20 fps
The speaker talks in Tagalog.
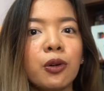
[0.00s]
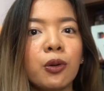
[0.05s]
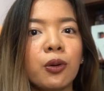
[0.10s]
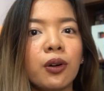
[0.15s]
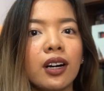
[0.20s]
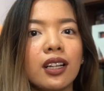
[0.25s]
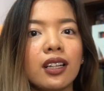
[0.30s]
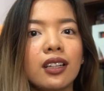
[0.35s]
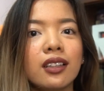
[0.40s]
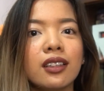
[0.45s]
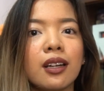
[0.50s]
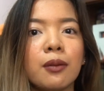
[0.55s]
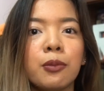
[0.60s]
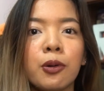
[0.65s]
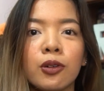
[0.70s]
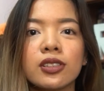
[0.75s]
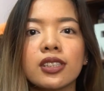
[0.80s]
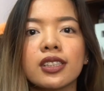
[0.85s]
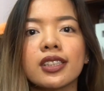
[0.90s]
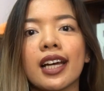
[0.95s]
local na
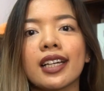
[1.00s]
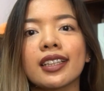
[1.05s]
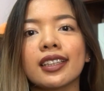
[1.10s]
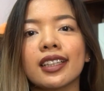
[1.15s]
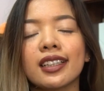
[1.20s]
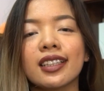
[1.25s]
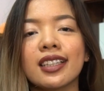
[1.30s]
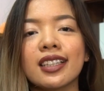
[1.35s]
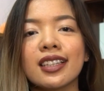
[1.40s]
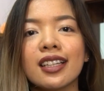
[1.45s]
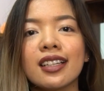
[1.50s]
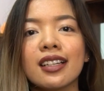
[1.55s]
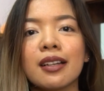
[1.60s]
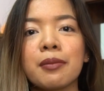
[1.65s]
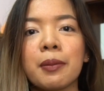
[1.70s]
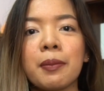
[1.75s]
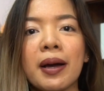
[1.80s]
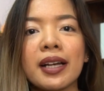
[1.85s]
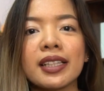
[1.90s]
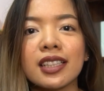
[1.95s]
books natin, hindi
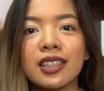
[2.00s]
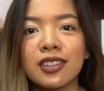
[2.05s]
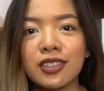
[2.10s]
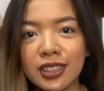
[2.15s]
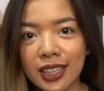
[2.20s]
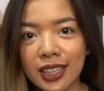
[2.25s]
nababasa ng